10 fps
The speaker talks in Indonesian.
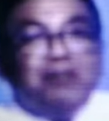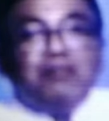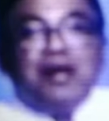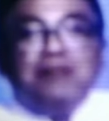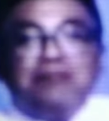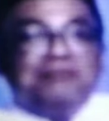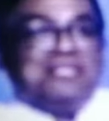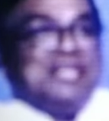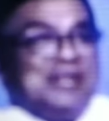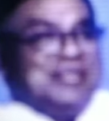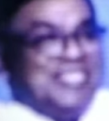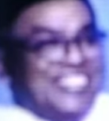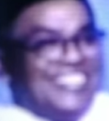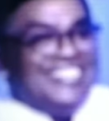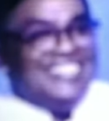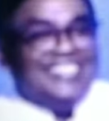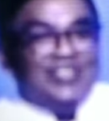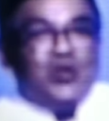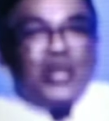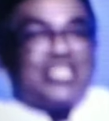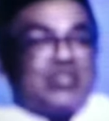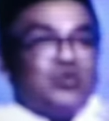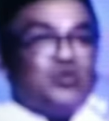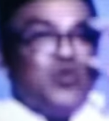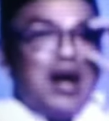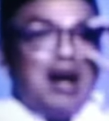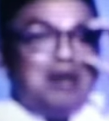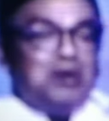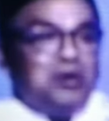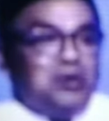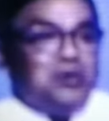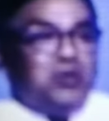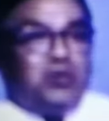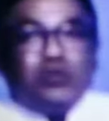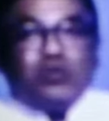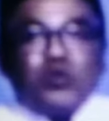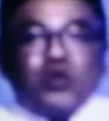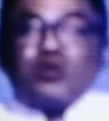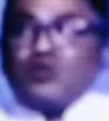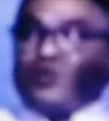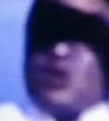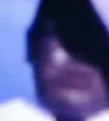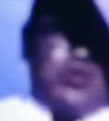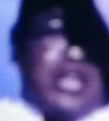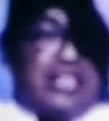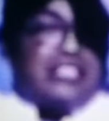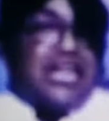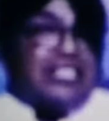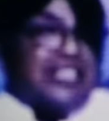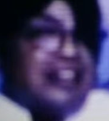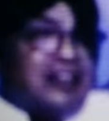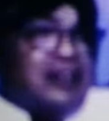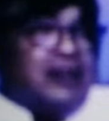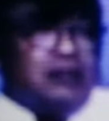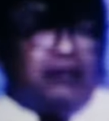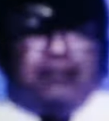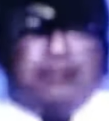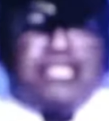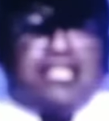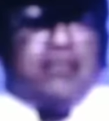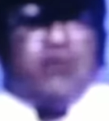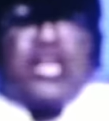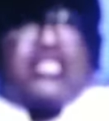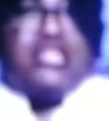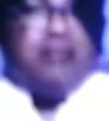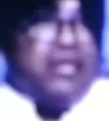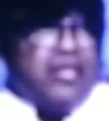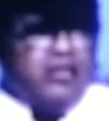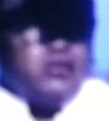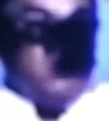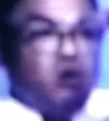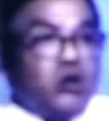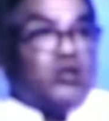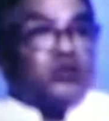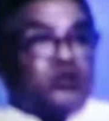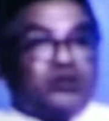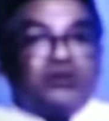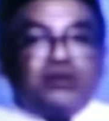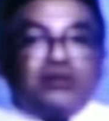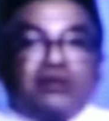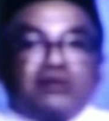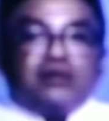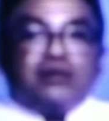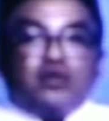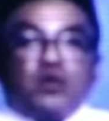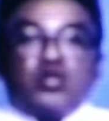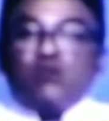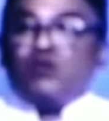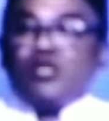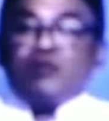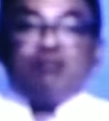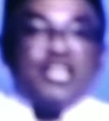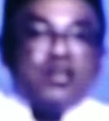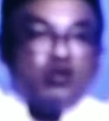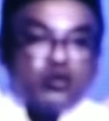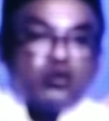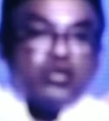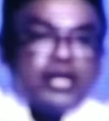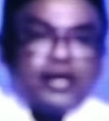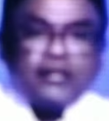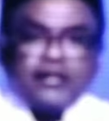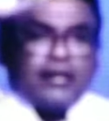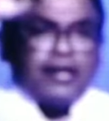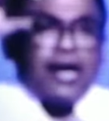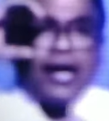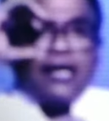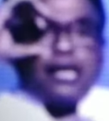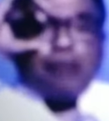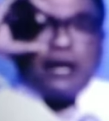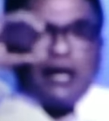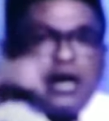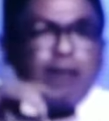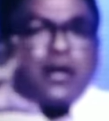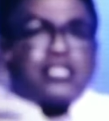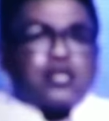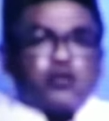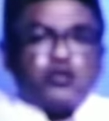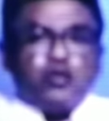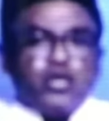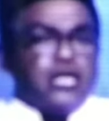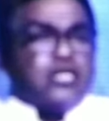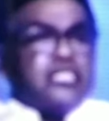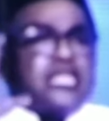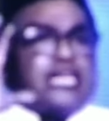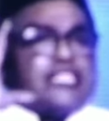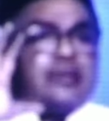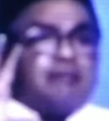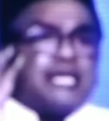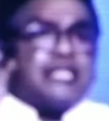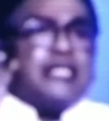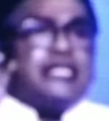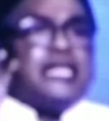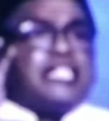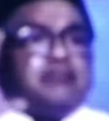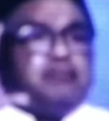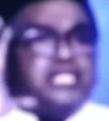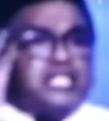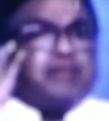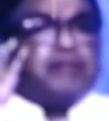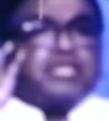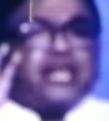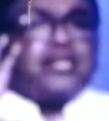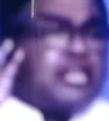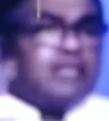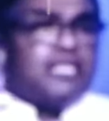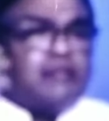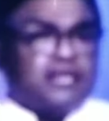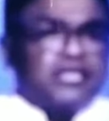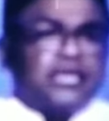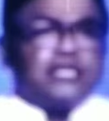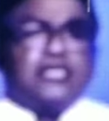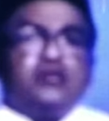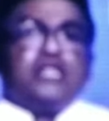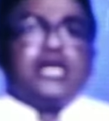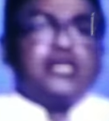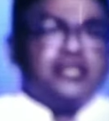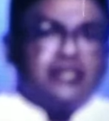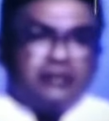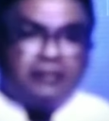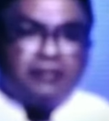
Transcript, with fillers: dua eh, dua satu dua terus kemudian datang ke menjadi monas ingin gitu terus kemudian bikin rusuh di Jakarta nggak ada pak apa kata Gus Dur tidak ada jabatan yang bisa dipertahankan mati-matian di dunia ini